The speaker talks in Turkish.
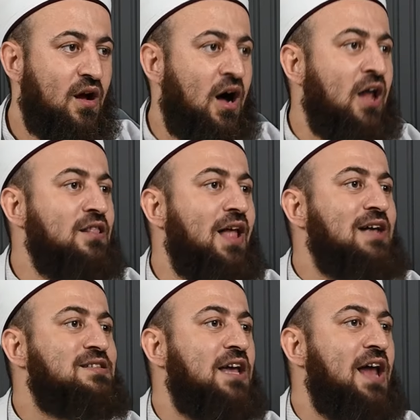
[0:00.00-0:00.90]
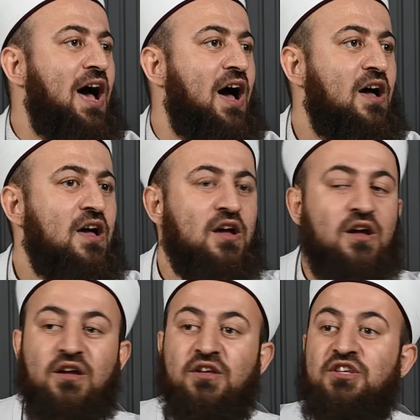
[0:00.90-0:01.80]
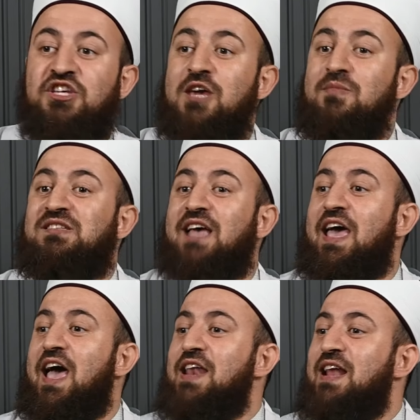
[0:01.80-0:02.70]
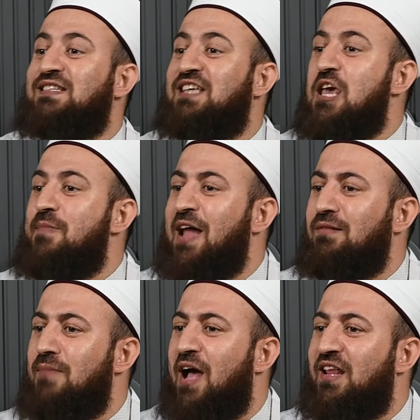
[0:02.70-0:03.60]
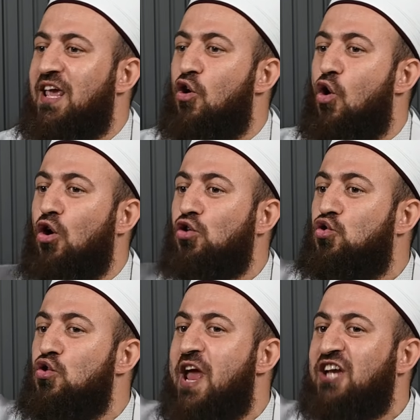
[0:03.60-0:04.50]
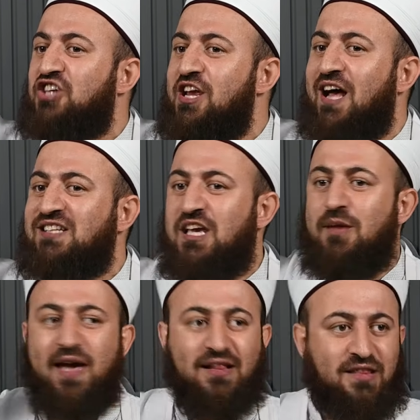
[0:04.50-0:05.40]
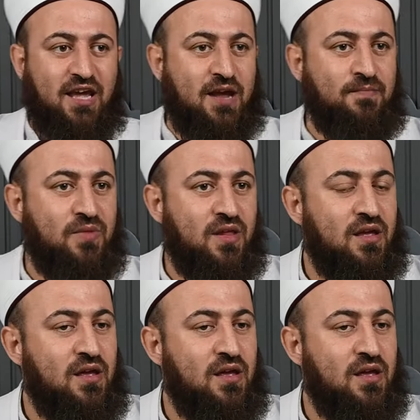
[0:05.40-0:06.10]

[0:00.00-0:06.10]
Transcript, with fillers: Allah sana kimseye nasip etmediği o güneşi nasip etti.